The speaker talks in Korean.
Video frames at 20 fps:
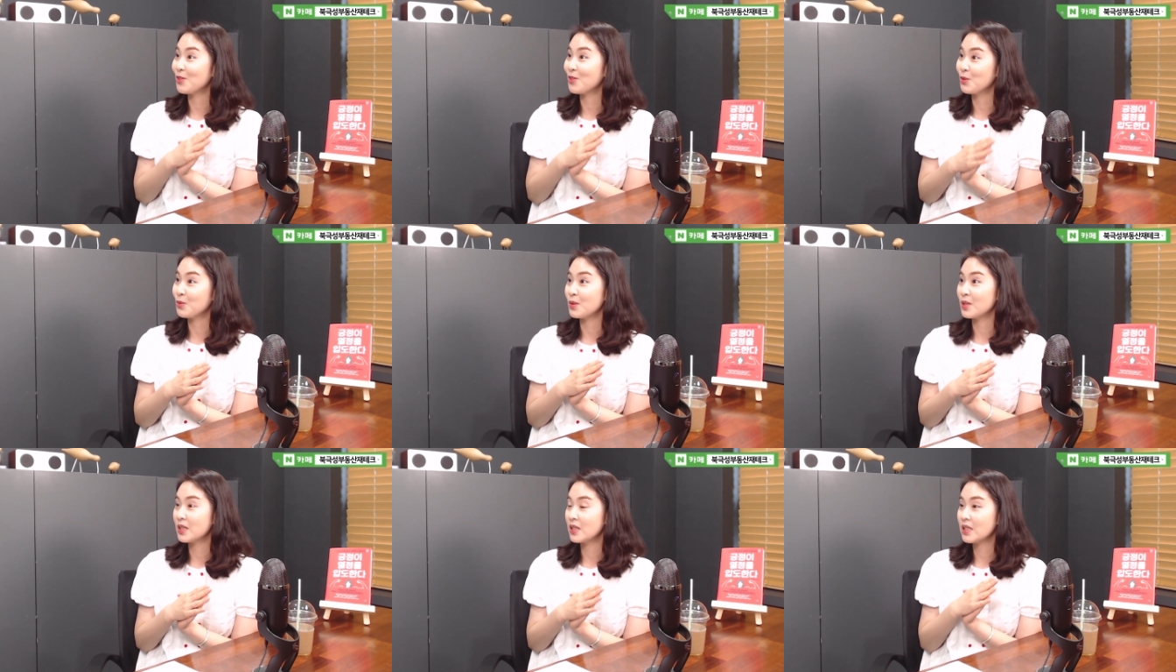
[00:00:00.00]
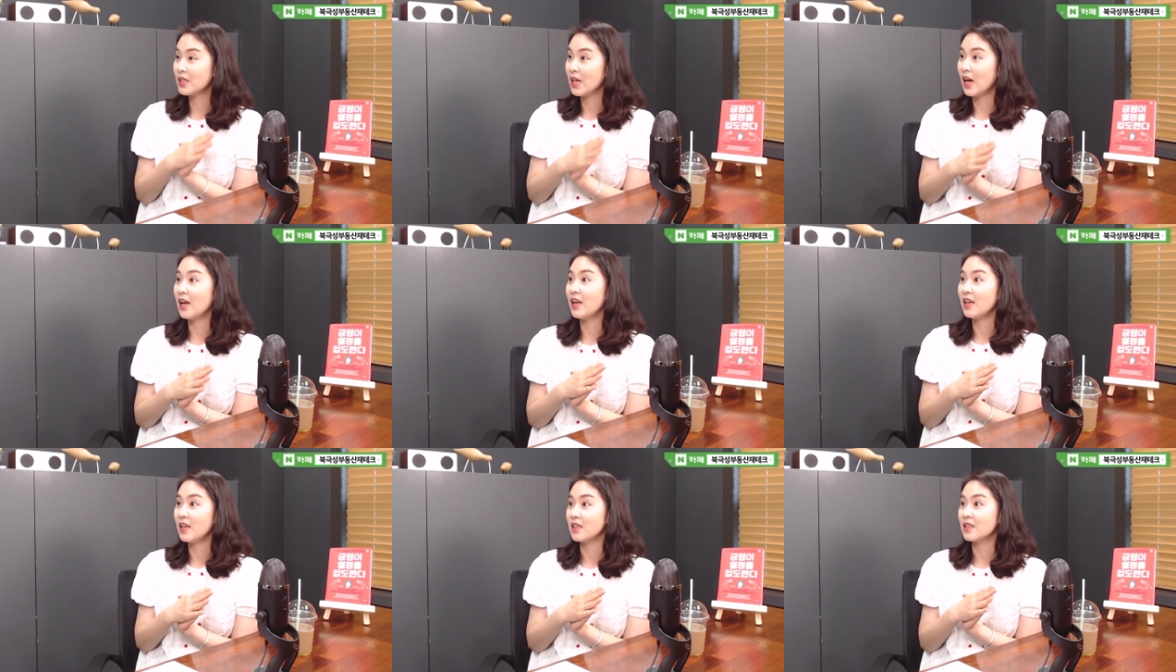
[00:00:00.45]
또
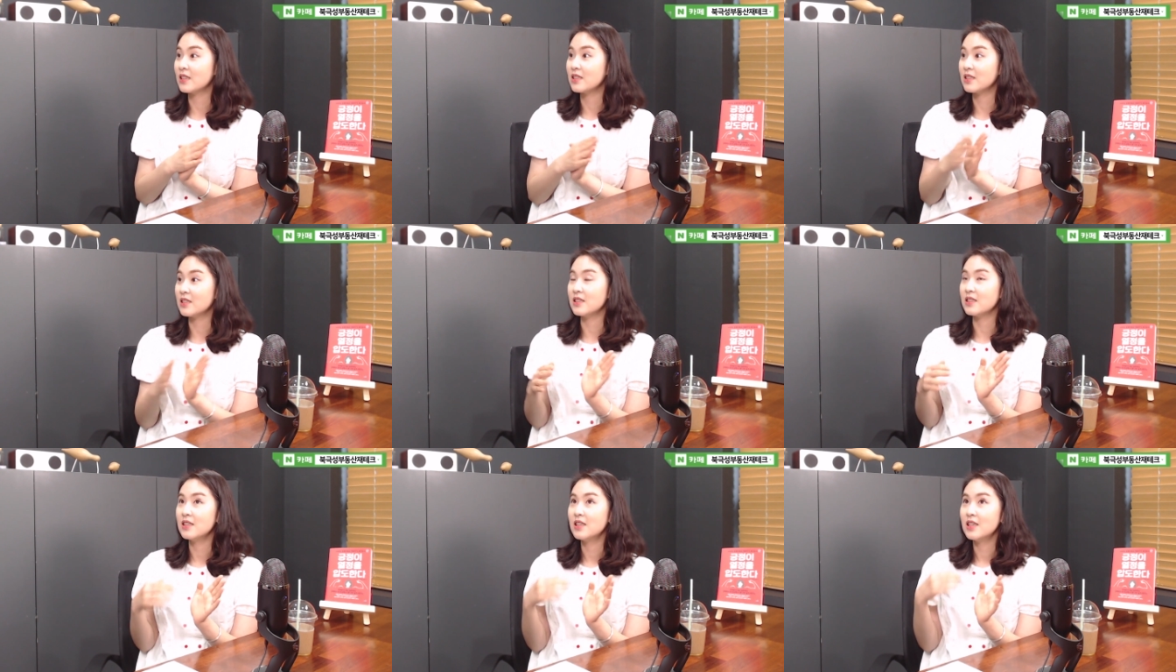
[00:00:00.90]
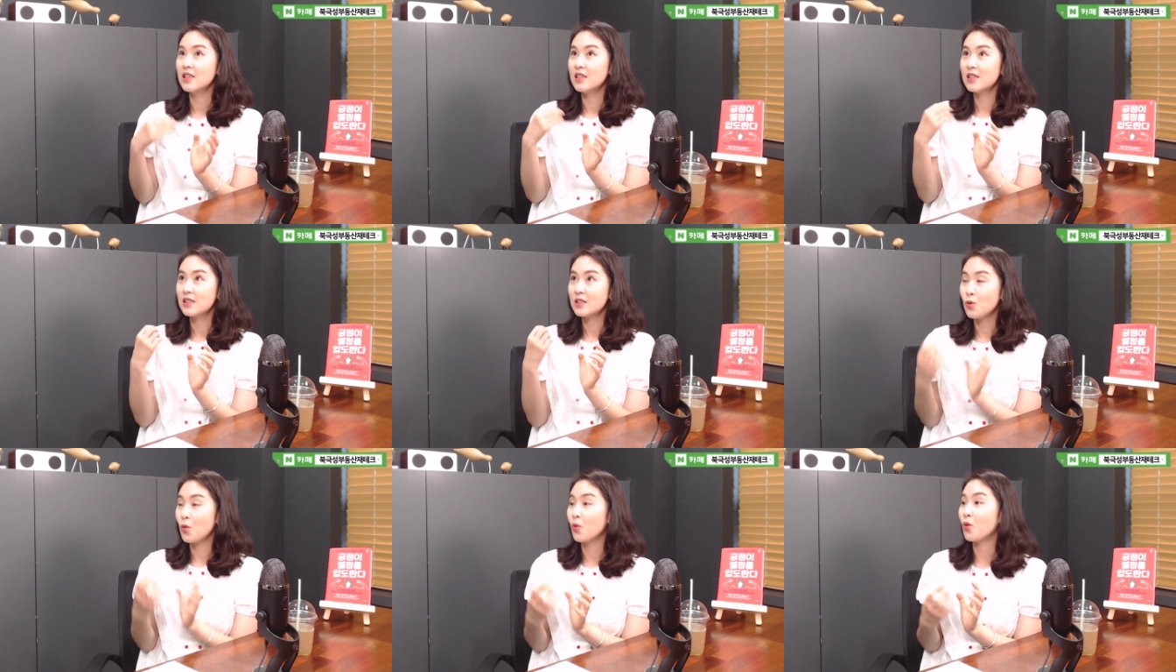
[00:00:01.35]
잘 그
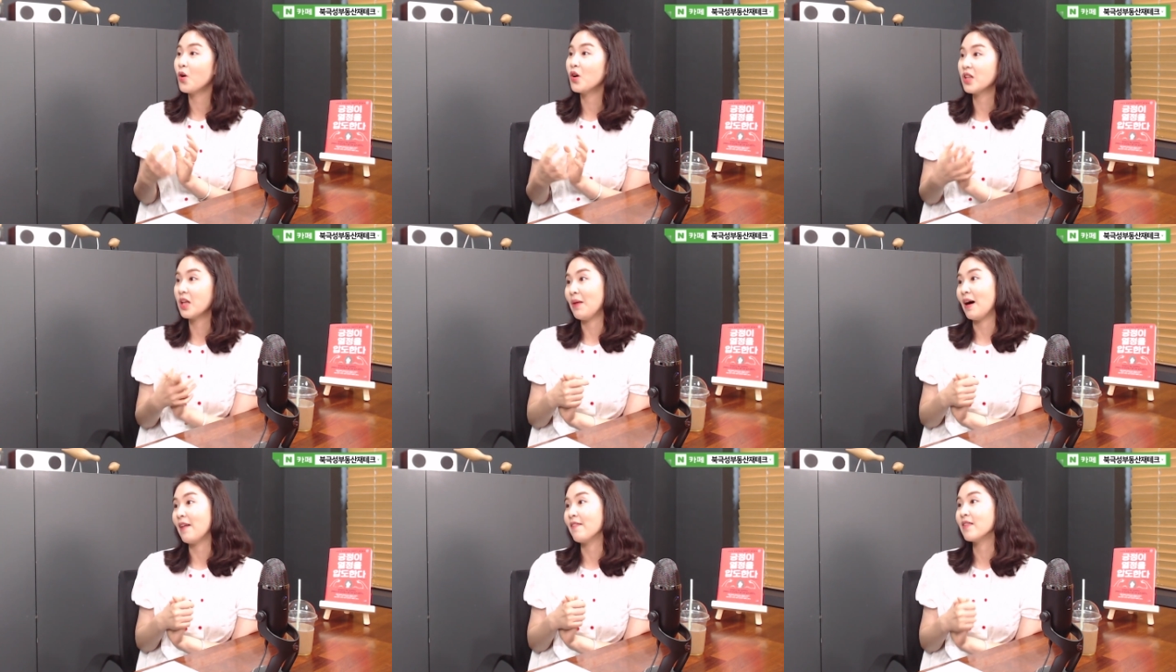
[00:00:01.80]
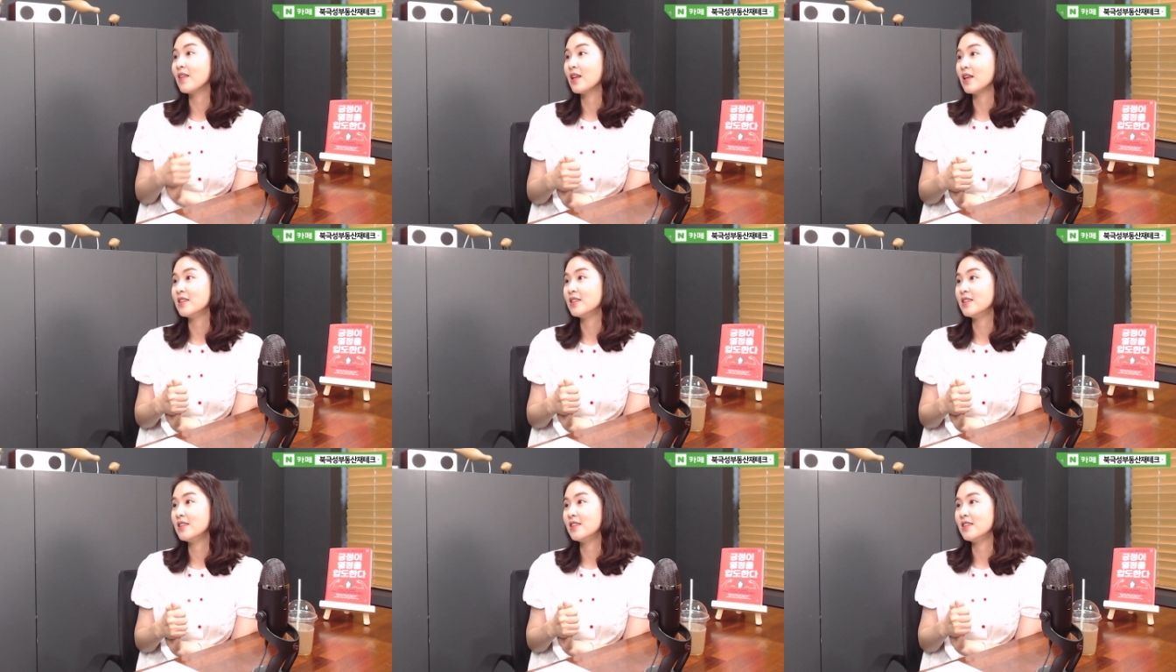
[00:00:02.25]
조건에
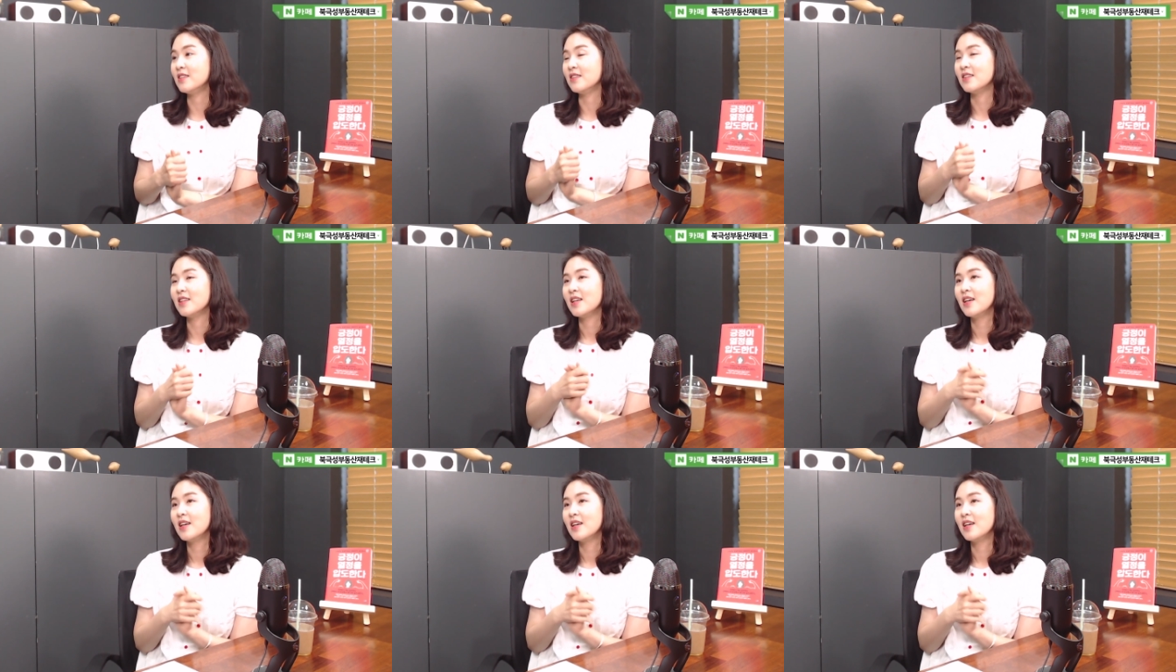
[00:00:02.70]
맞는